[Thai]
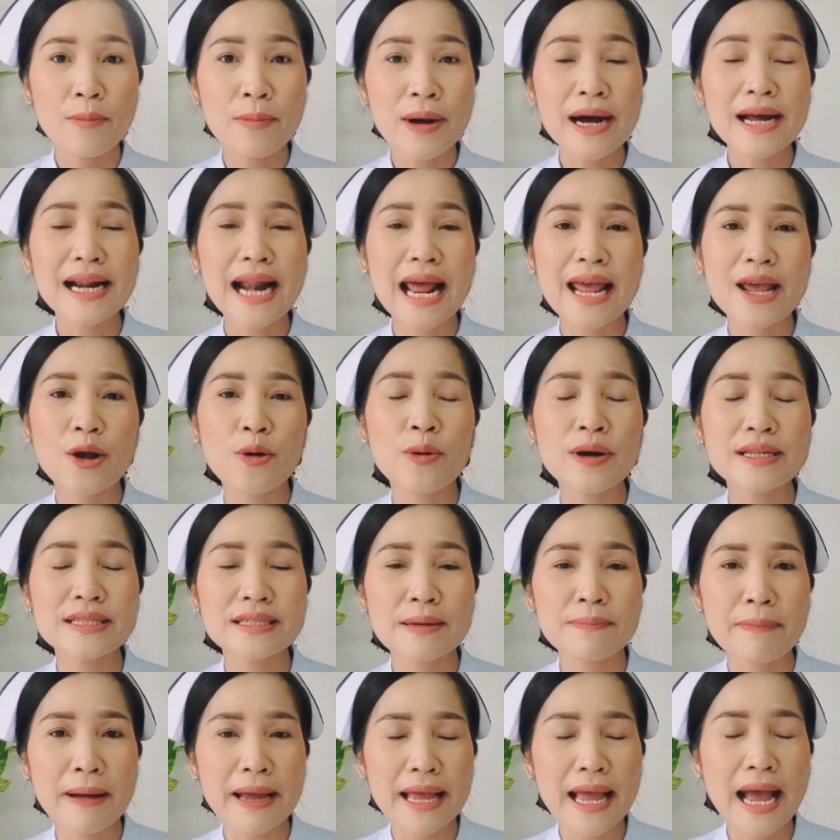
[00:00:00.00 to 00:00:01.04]
แล้วเมื่อไหร่ควร
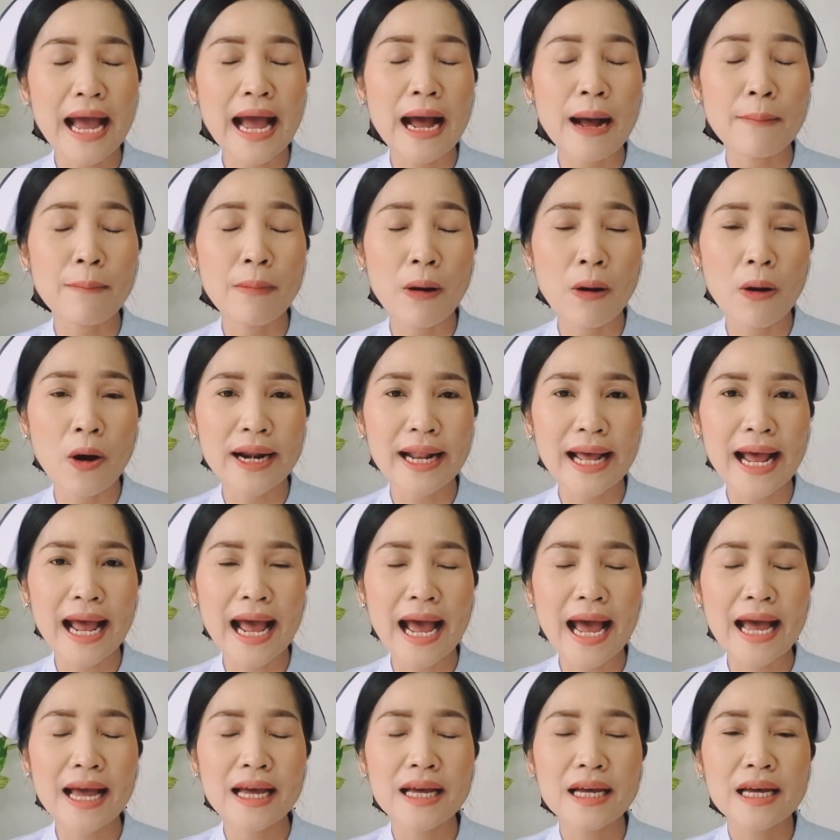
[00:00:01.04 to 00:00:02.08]
จะไปหาหมอนะ
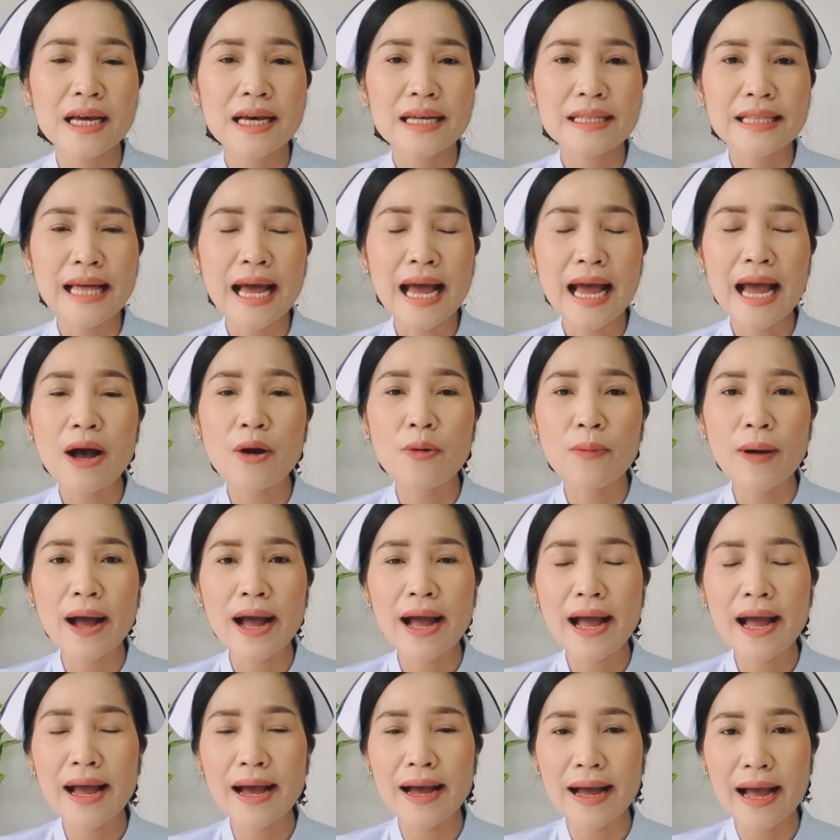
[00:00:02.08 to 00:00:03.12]
คะถ้าหาก
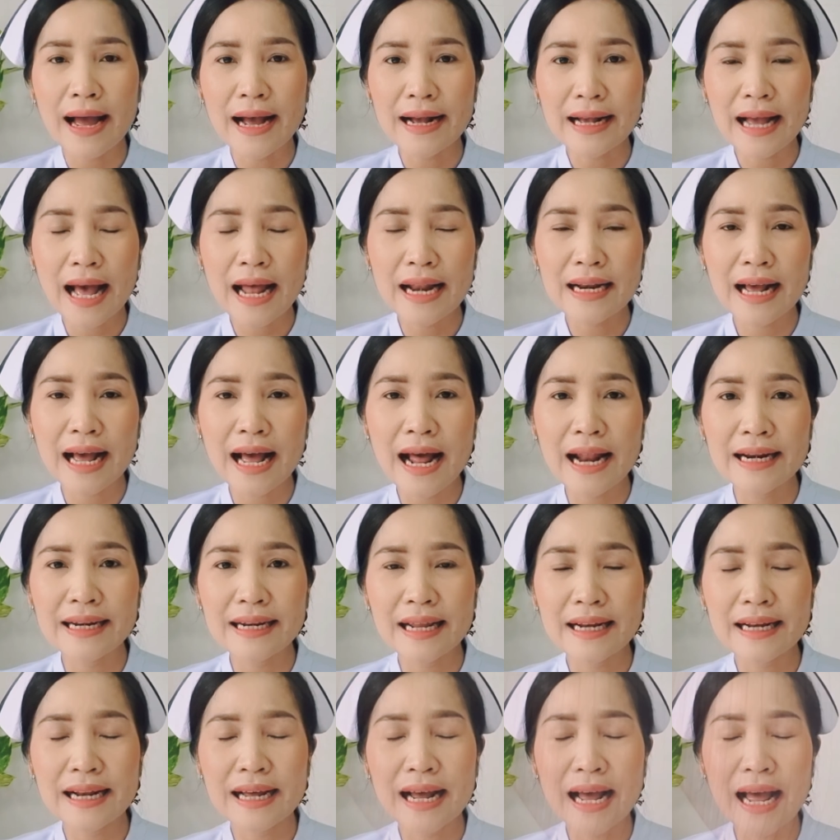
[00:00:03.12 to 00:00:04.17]
ว่าอาการคัน
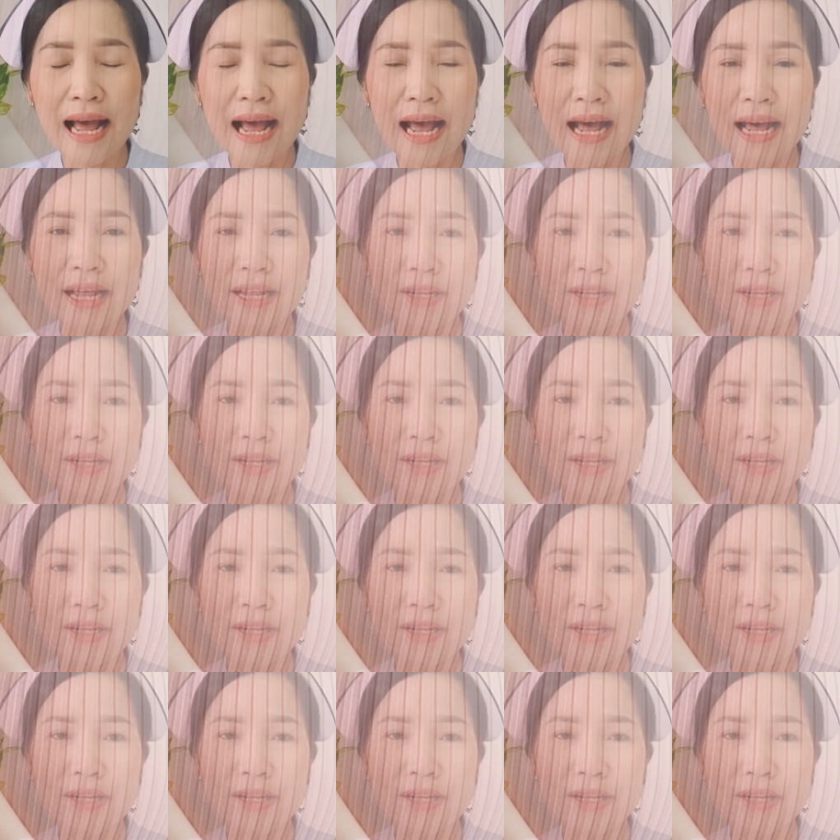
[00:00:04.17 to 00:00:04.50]
นั้นนะ